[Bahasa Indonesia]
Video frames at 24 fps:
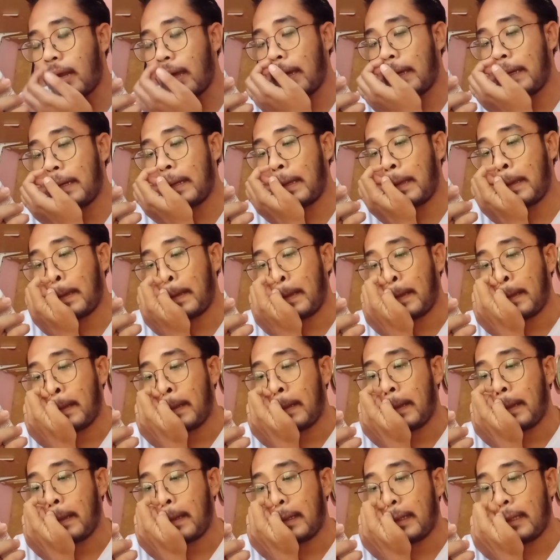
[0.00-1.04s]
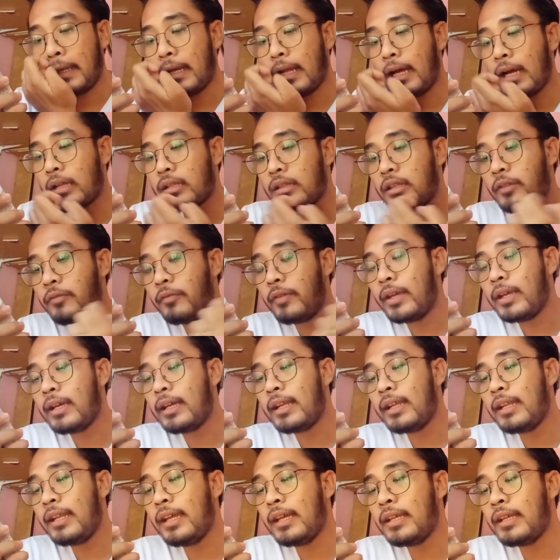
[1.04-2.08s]
nah ini nah, inactive
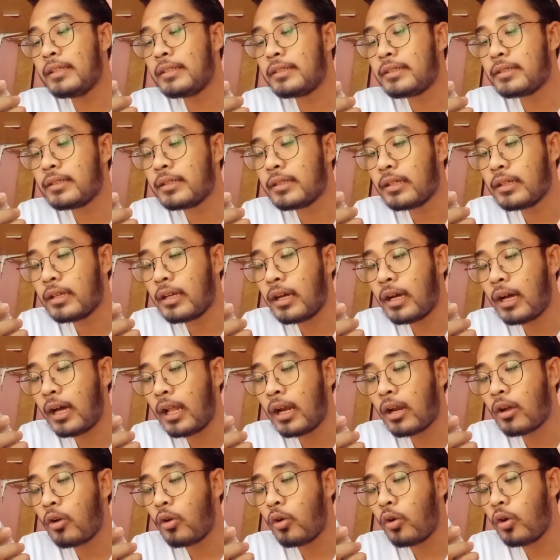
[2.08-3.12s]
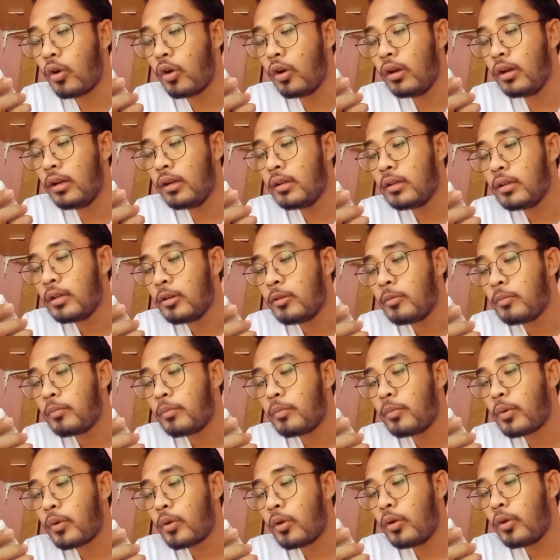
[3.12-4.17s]
ingredients ya, alkohol
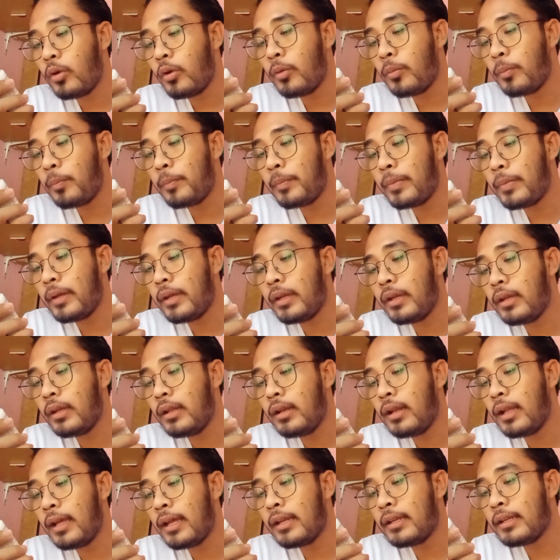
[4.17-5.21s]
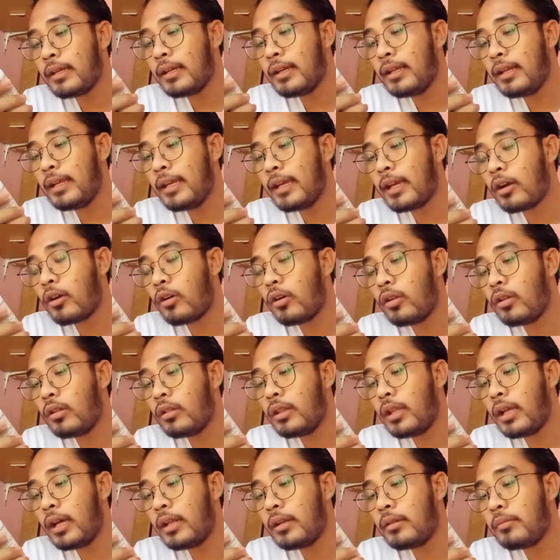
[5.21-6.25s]
propylene glycol
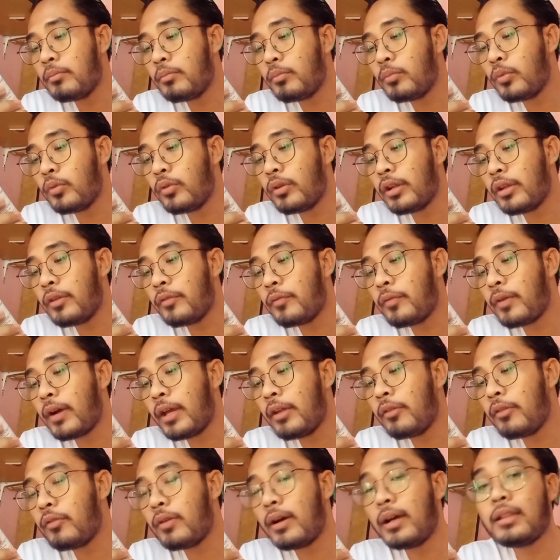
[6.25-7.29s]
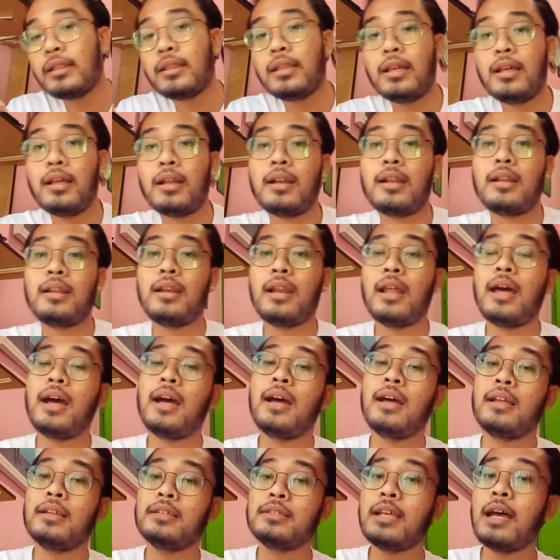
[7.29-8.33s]
dan purified water. Nah,
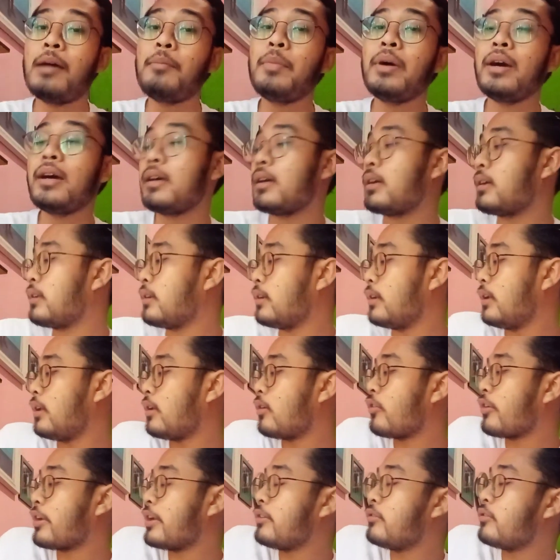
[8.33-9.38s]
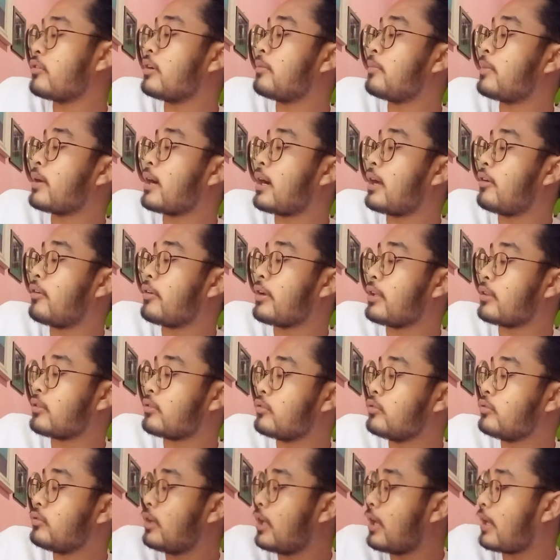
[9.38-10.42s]
sama di Rogen juga mengandung
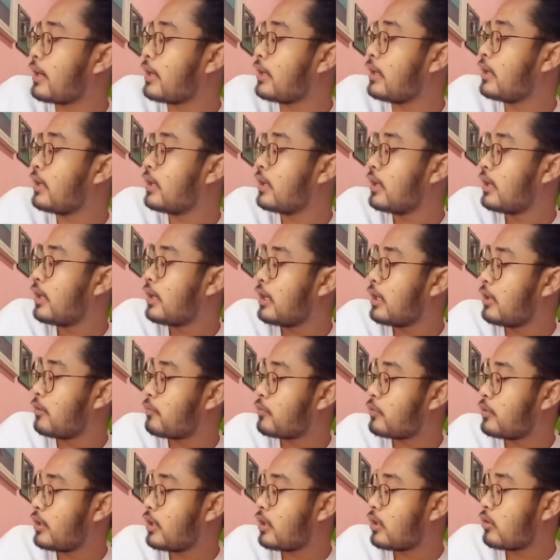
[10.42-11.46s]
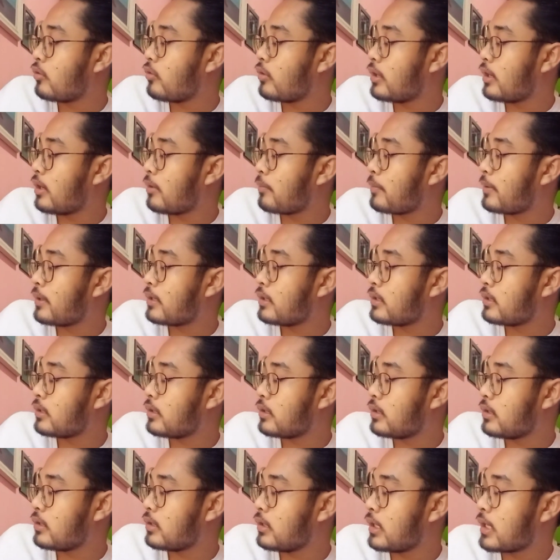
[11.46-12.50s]
itu dari info yang gua dapat.
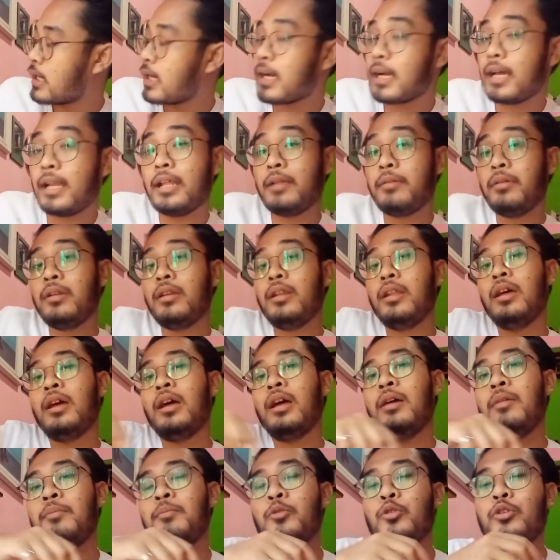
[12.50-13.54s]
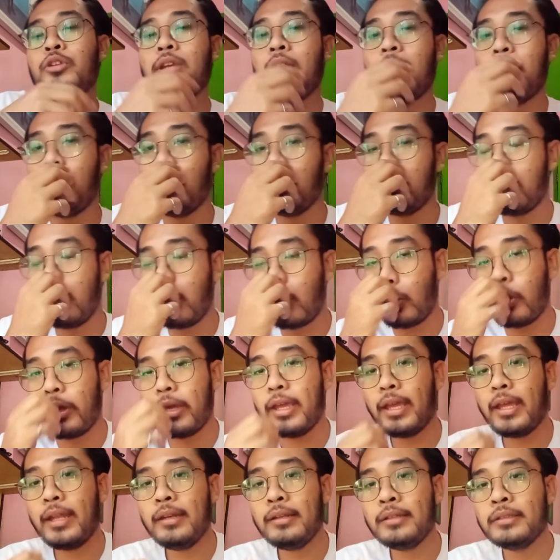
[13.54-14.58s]
Jika kalian eh, punya botol
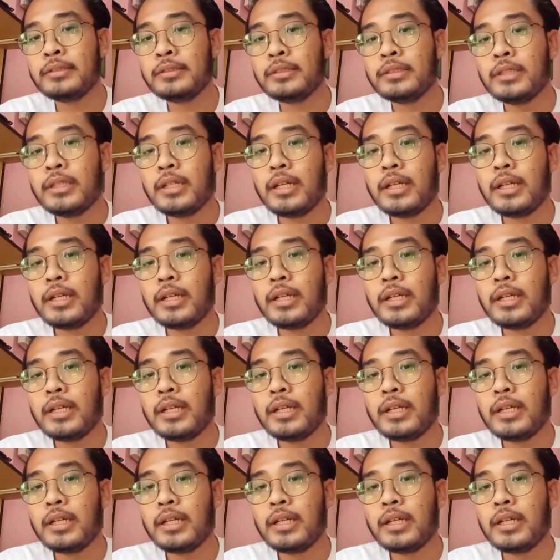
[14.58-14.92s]
Rogen,